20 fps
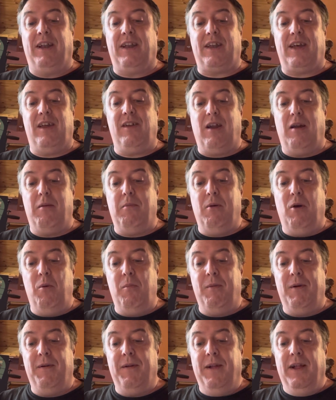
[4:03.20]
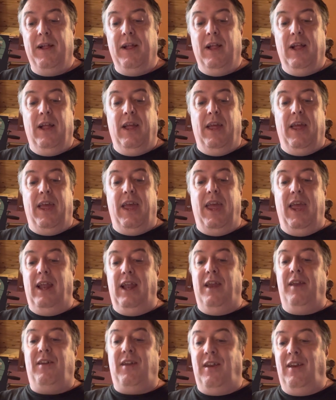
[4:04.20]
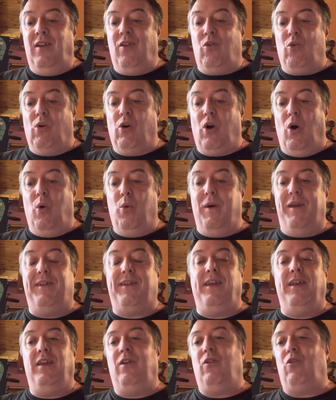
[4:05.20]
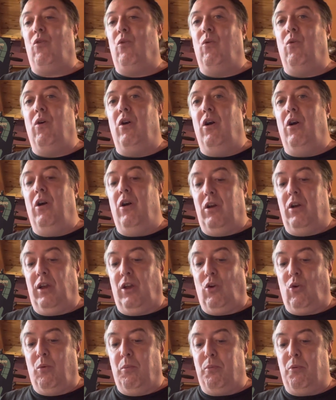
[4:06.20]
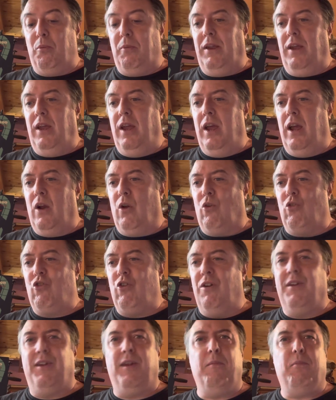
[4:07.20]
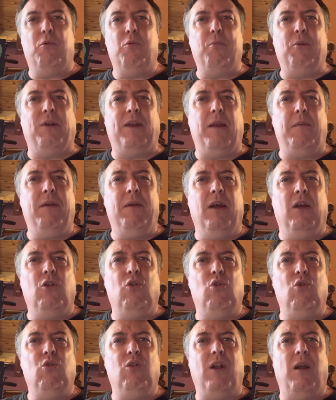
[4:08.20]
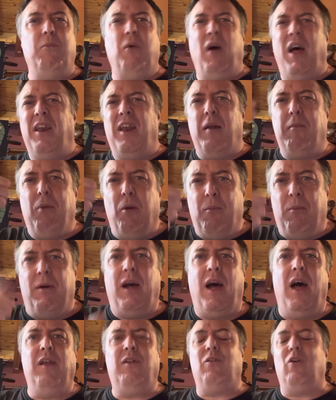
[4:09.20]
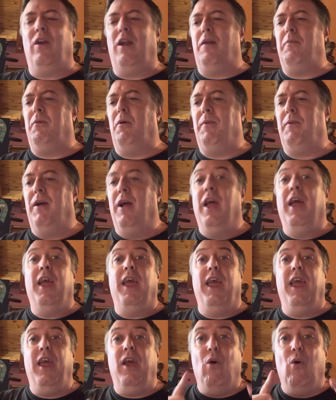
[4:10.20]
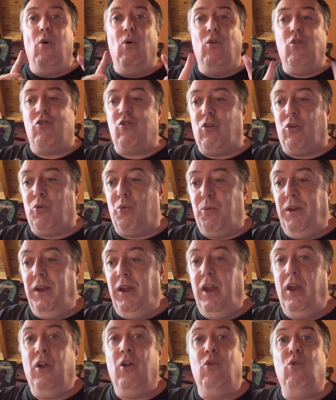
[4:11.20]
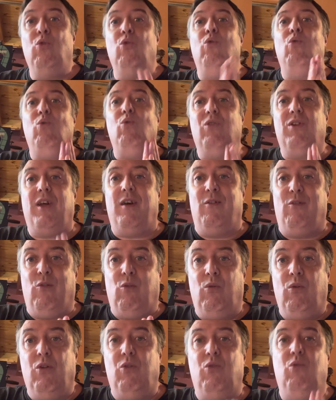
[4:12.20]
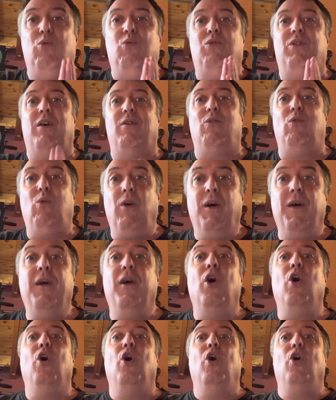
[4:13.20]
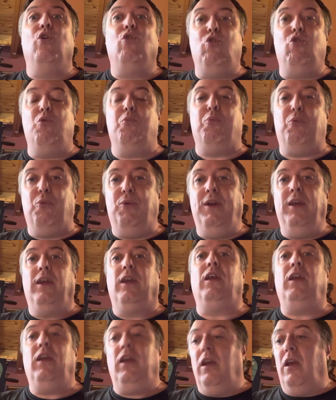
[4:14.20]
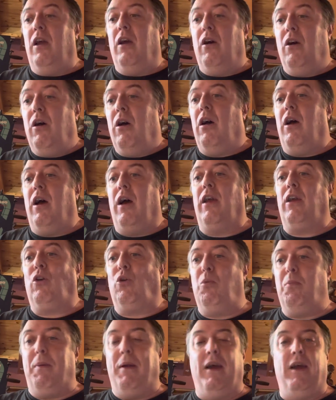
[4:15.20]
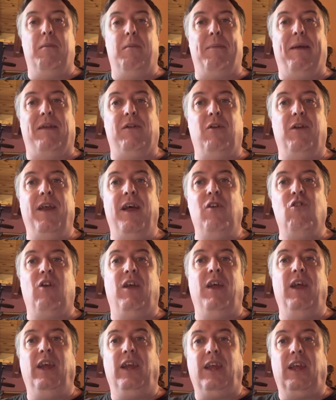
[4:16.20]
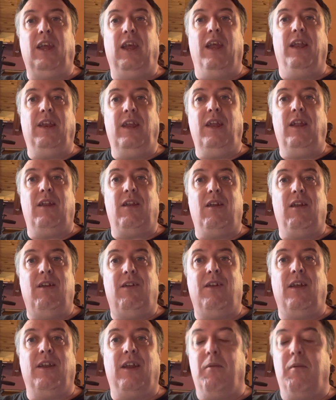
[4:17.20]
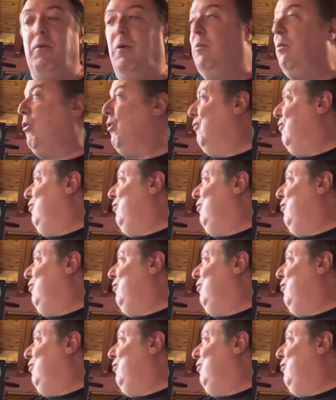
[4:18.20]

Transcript: 13 albums et les éditions Grand Ouest Éditions qui ont publié, alors je ne sais plus, peut-être bien deux albums, un album, un seul album. Et aujourd'hui, nous avons, nous avons Dupuis, qui a récupéré le personnage et qui édite cet album que vous